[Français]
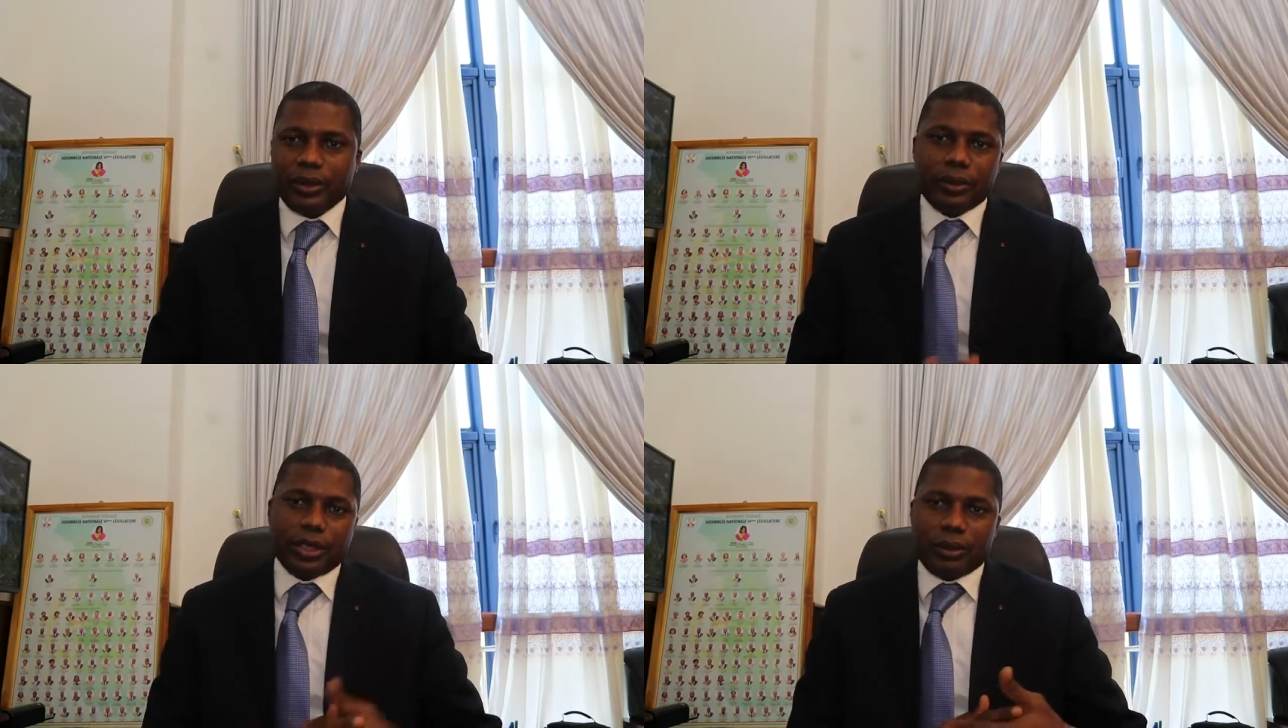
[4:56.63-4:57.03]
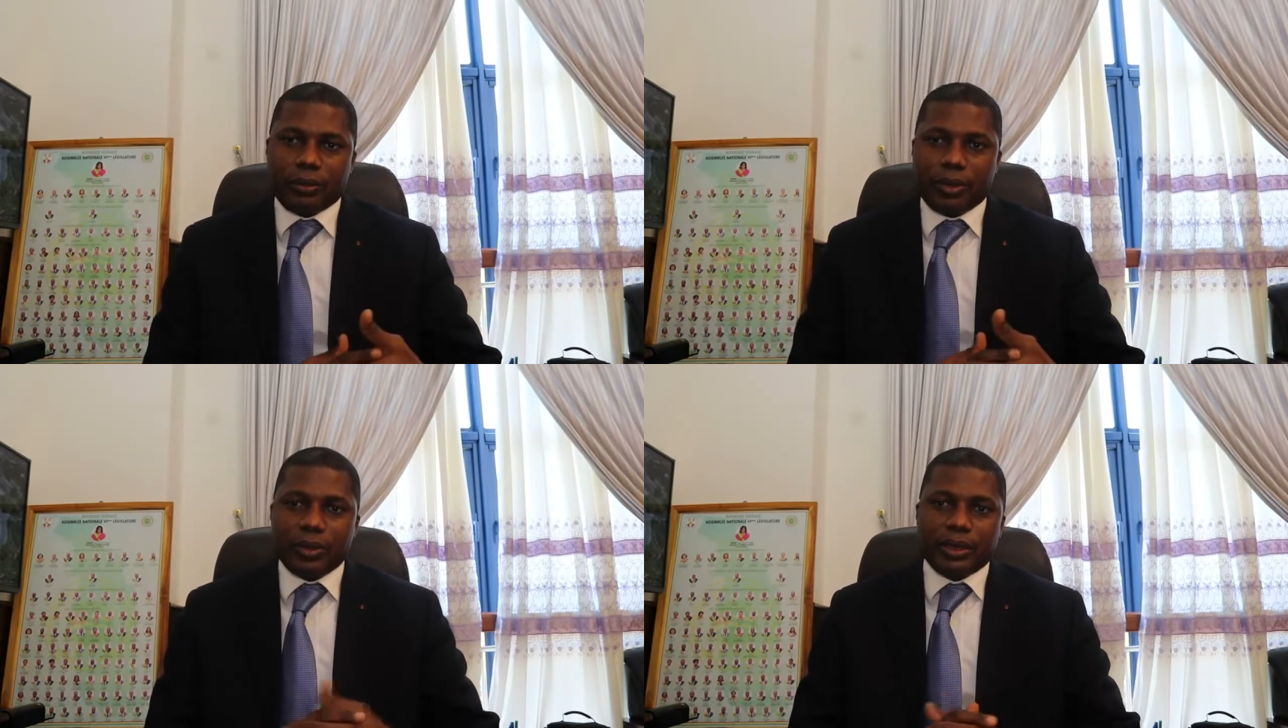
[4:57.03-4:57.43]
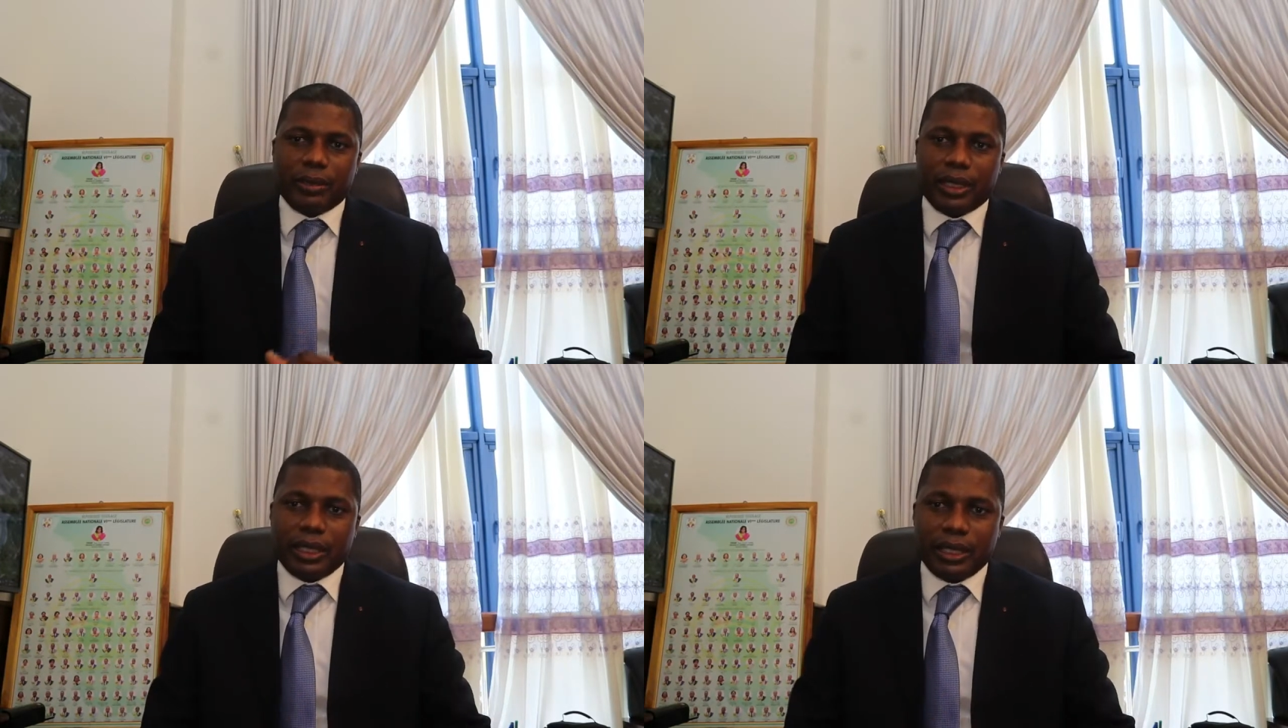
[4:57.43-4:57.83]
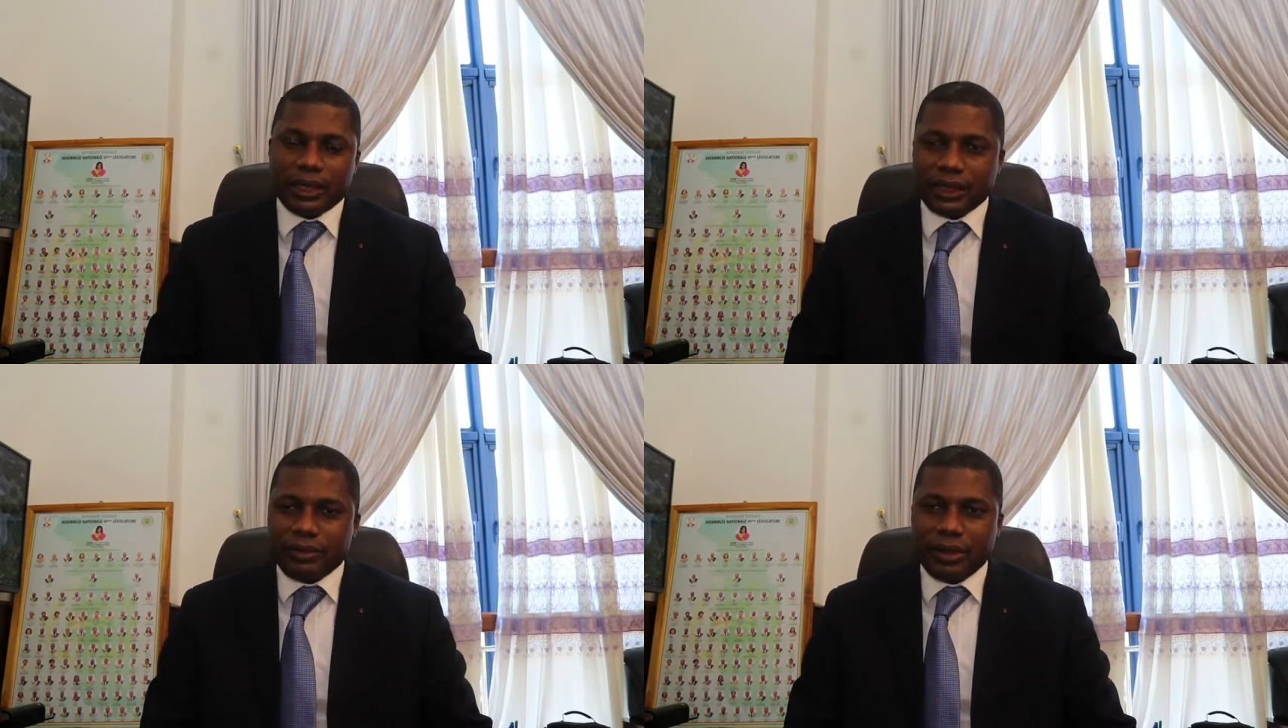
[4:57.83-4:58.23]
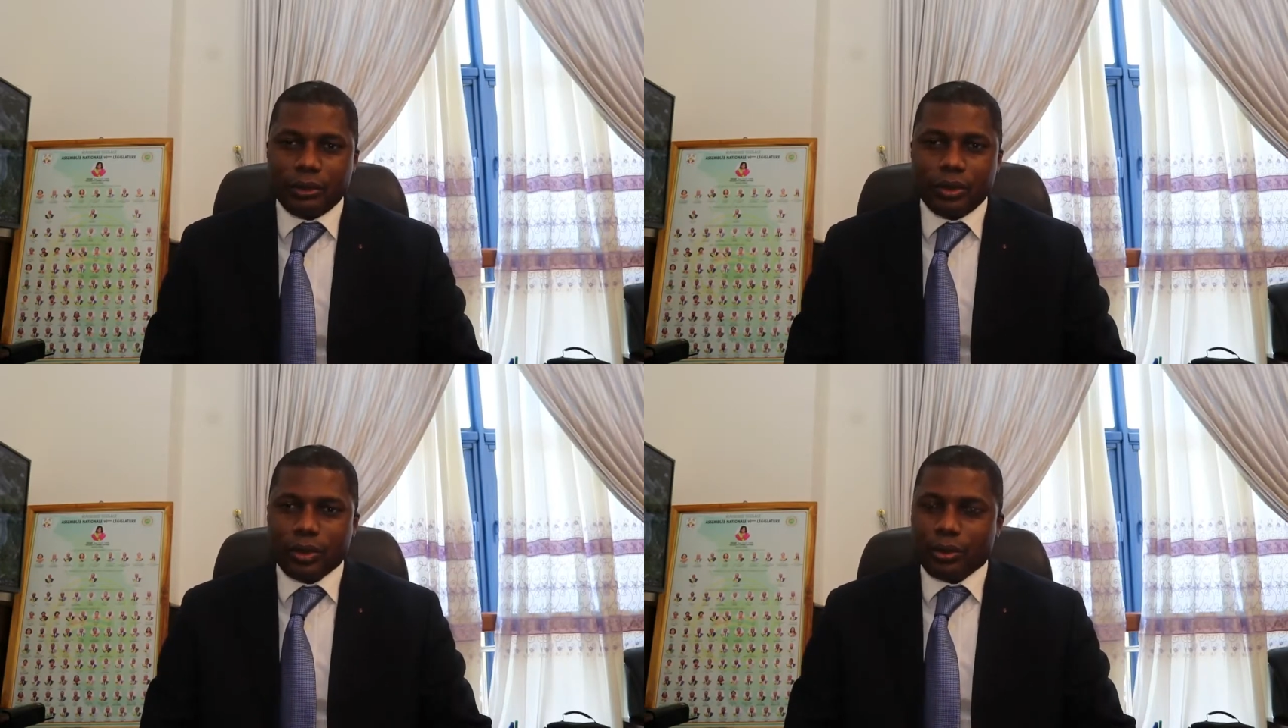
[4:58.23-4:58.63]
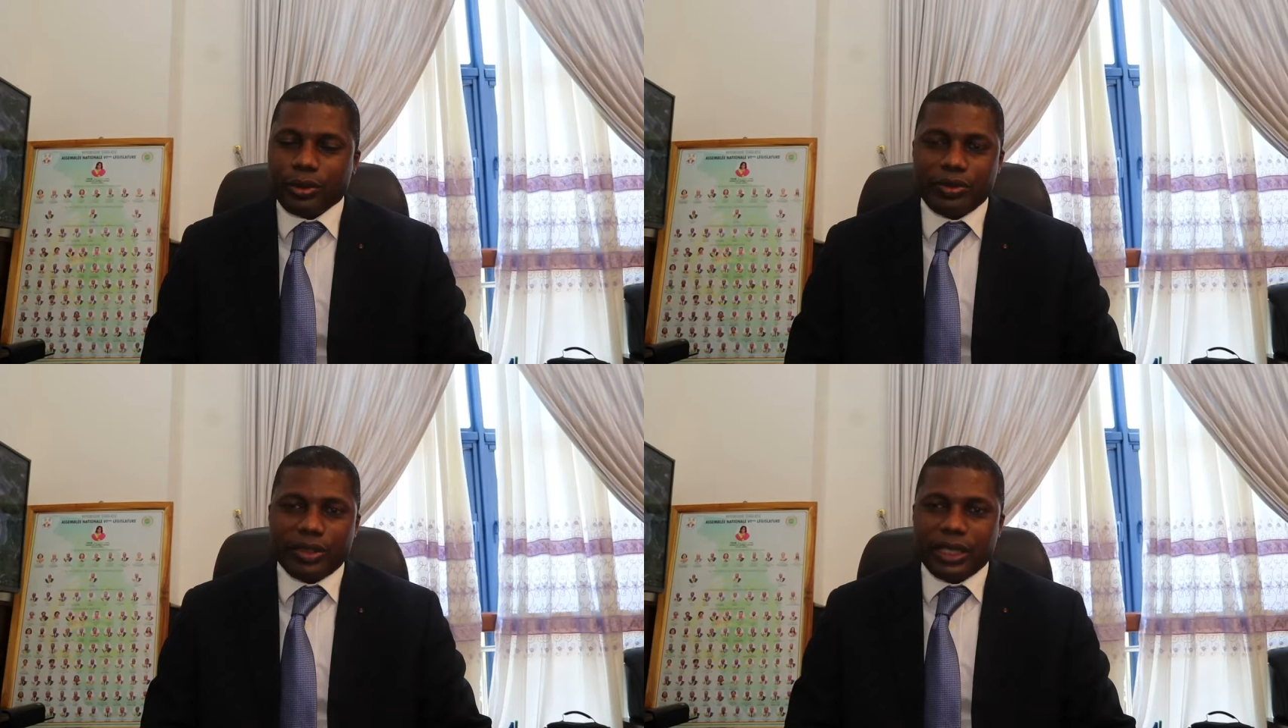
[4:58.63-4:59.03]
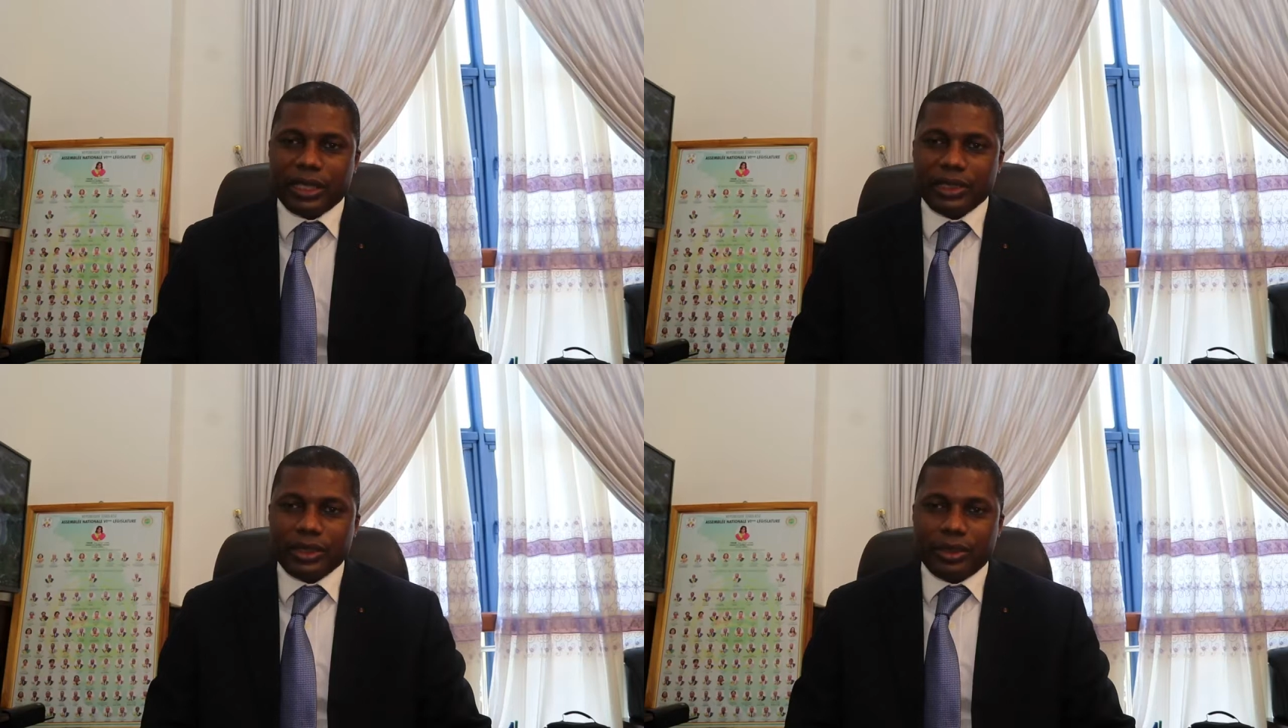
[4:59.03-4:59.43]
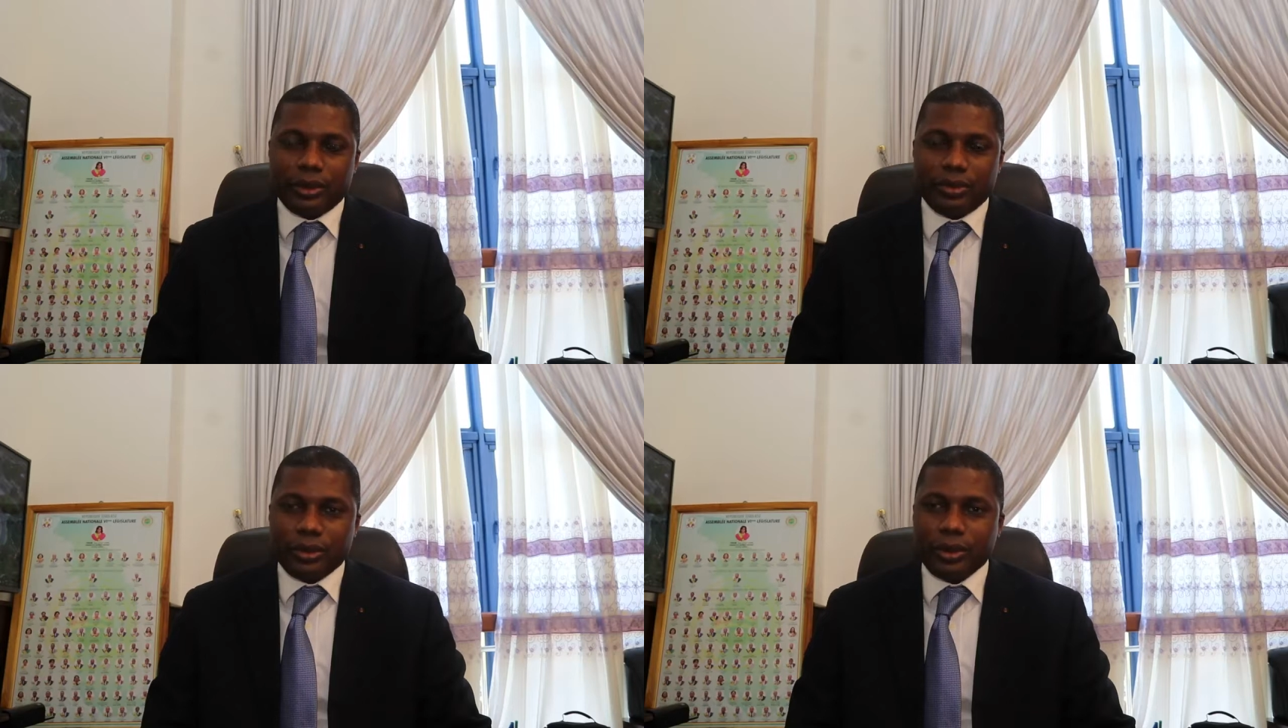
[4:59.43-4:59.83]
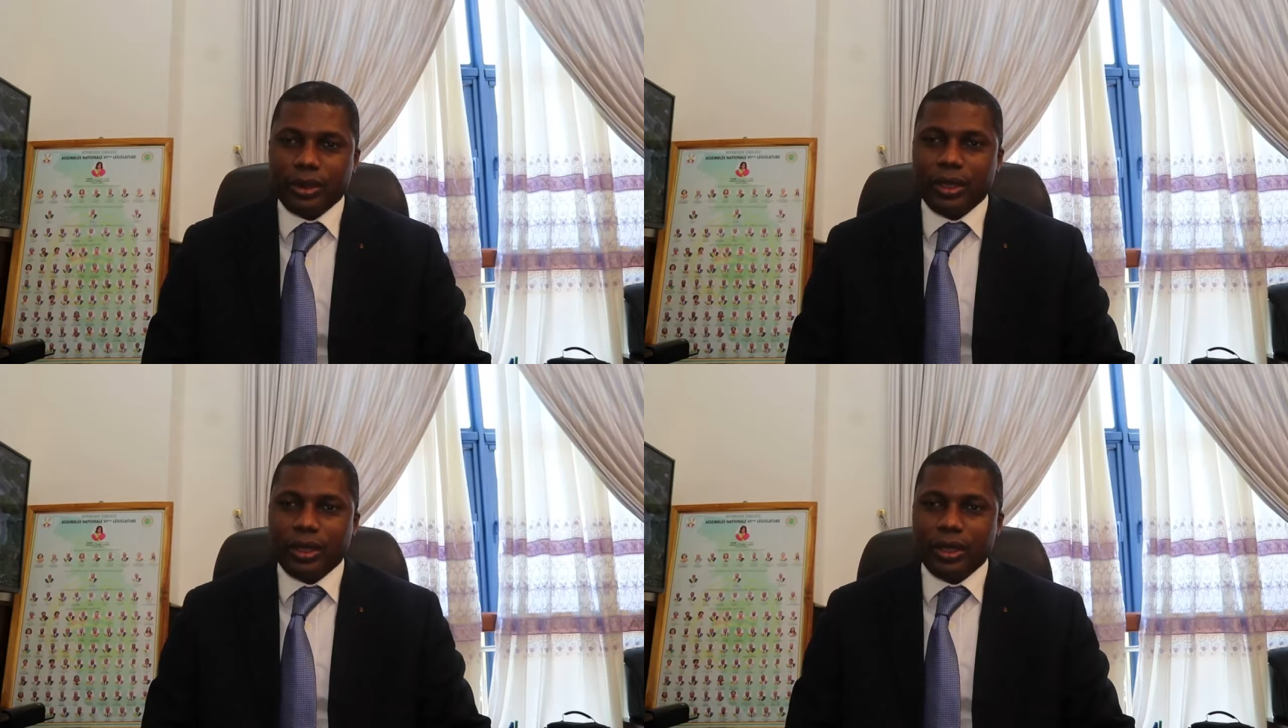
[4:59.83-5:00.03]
L'honorable Pomegwe a électrifié de nombreux villages dans le Vaud.